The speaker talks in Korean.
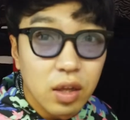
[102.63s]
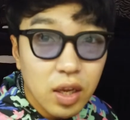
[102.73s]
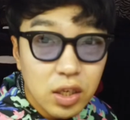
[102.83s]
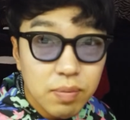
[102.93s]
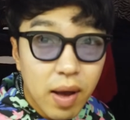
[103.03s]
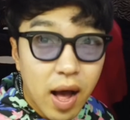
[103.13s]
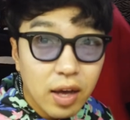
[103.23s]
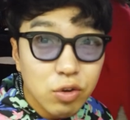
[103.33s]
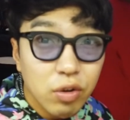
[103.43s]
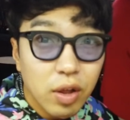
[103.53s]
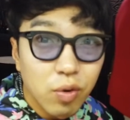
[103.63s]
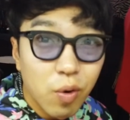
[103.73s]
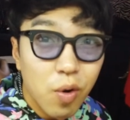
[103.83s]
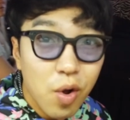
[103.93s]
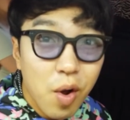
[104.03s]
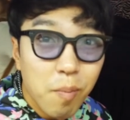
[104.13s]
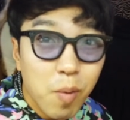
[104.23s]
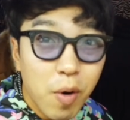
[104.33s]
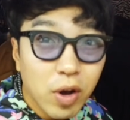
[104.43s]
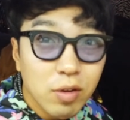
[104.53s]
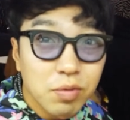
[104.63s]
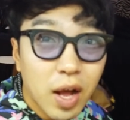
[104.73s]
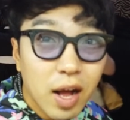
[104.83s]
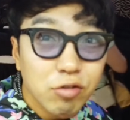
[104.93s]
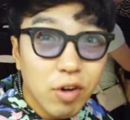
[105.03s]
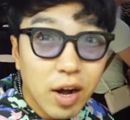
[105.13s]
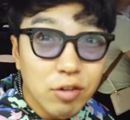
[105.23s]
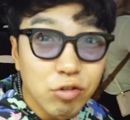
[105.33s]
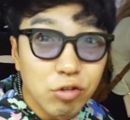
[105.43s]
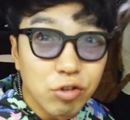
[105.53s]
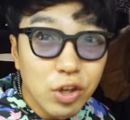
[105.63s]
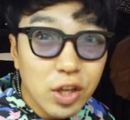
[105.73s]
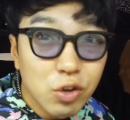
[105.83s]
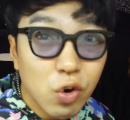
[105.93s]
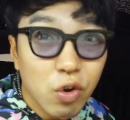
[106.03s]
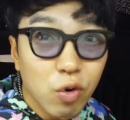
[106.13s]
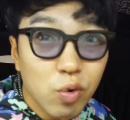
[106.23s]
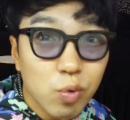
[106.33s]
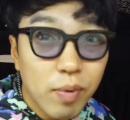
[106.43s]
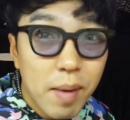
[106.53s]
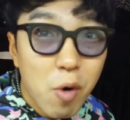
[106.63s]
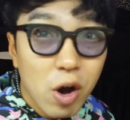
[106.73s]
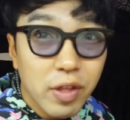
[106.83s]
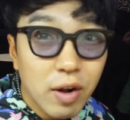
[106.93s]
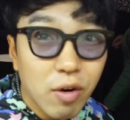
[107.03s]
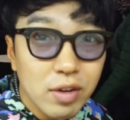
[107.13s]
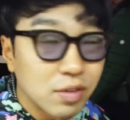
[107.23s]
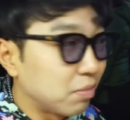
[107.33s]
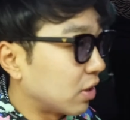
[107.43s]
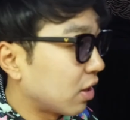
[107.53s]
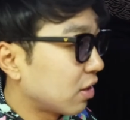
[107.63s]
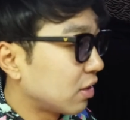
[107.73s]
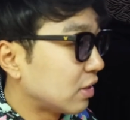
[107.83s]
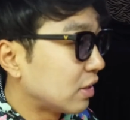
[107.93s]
이따 집에 가기 전에도 뭐 몇개 좀 사가지고 와가지고 이따 저녁으로 좀 해 먹어야 될 것 같습니다.